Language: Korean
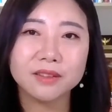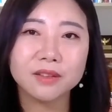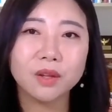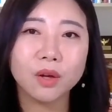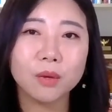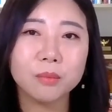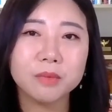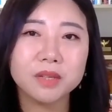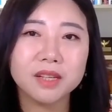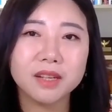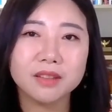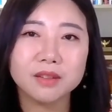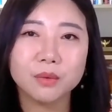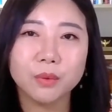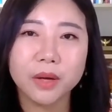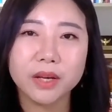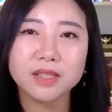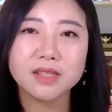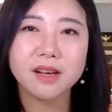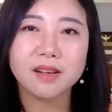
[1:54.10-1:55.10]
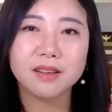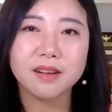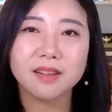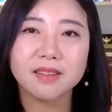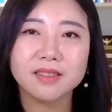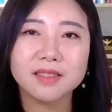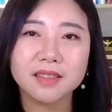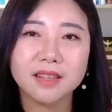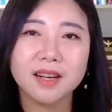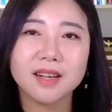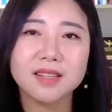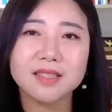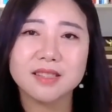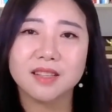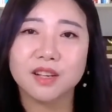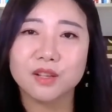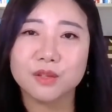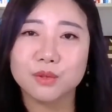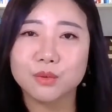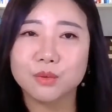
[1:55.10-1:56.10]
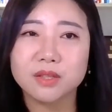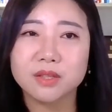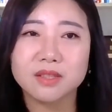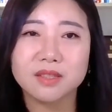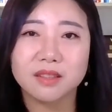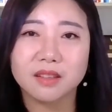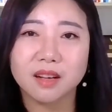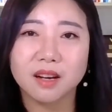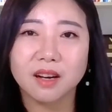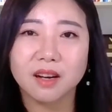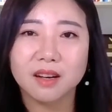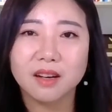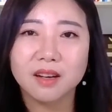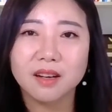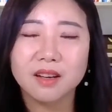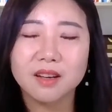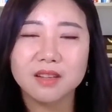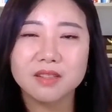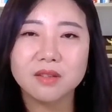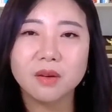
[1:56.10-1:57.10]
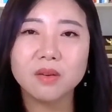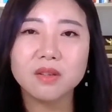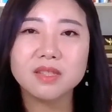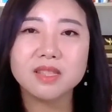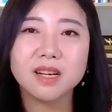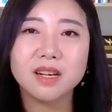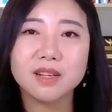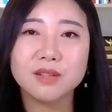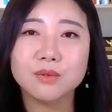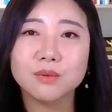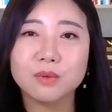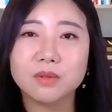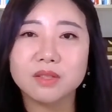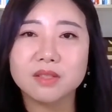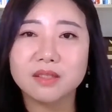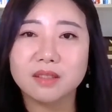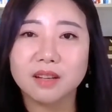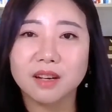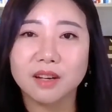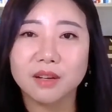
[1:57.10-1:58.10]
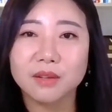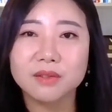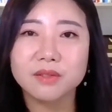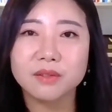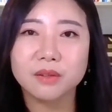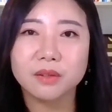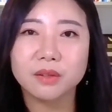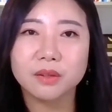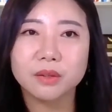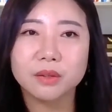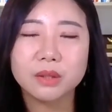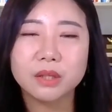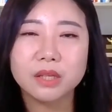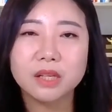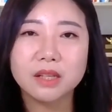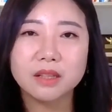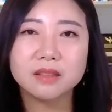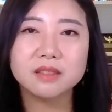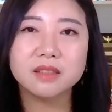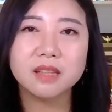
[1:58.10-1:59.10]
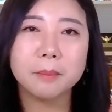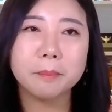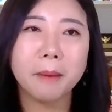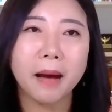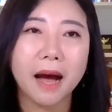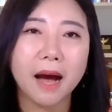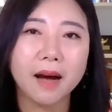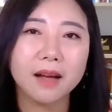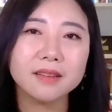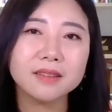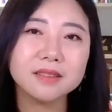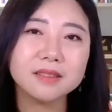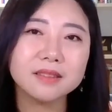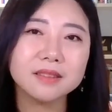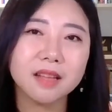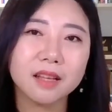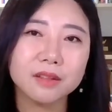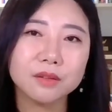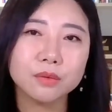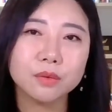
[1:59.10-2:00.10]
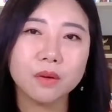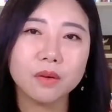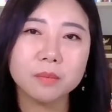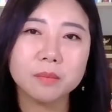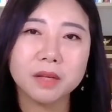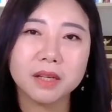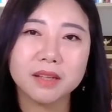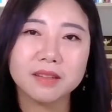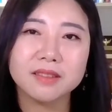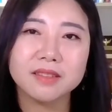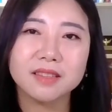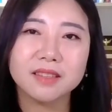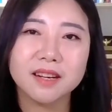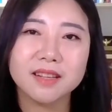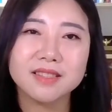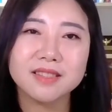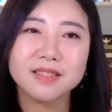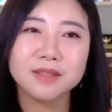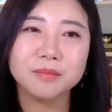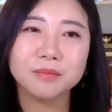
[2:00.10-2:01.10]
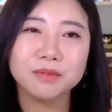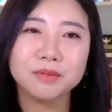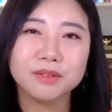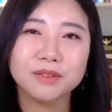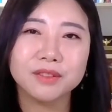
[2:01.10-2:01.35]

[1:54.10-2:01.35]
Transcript: 애텀이라는 회사가 끝까지 갈 수 있을까? 성장할 수 있을까였어요. 근데 많은 네트워크 마케팅을 하시는